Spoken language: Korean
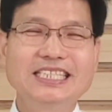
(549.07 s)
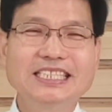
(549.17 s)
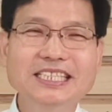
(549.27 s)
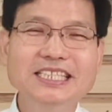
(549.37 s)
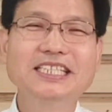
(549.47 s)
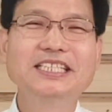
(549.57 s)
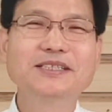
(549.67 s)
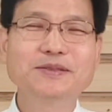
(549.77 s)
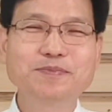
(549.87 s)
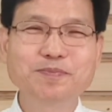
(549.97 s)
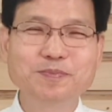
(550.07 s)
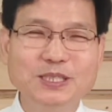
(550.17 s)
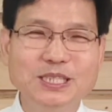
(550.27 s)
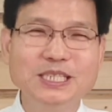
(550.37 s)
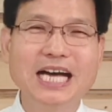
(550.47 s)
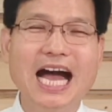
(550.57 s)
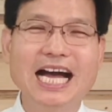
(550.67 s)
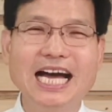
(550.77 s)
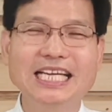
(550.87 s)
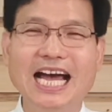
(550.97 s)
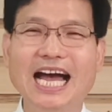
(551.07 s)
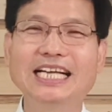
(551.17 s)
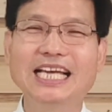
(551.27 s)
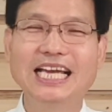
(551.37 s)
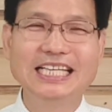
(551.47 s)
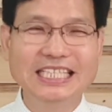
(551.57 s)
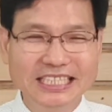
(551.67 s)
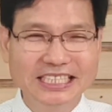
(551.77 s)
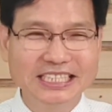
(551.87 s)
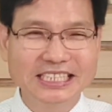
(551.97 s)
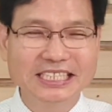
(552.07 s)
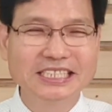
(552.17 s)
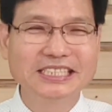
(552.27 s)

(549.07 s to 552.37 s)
그, 그 항아리 안에 있는